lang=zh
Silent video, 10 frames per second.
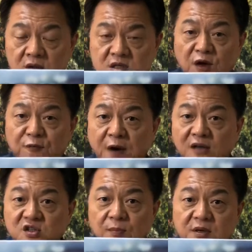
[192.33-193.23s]
这个法
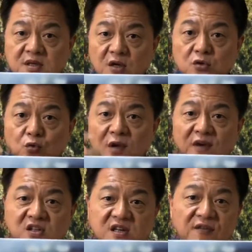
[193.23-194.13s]
基本上就是违
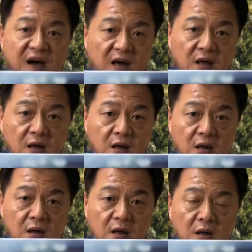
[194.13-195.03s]
反宪法了，
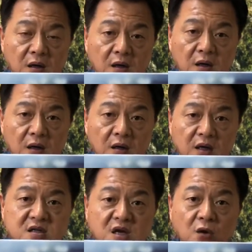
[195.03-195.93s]

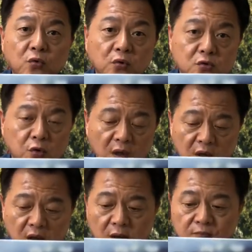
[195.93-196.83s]
连称呼都错
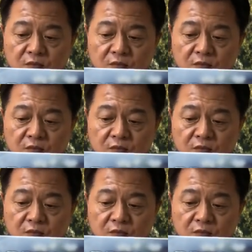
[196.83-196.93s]
了啊。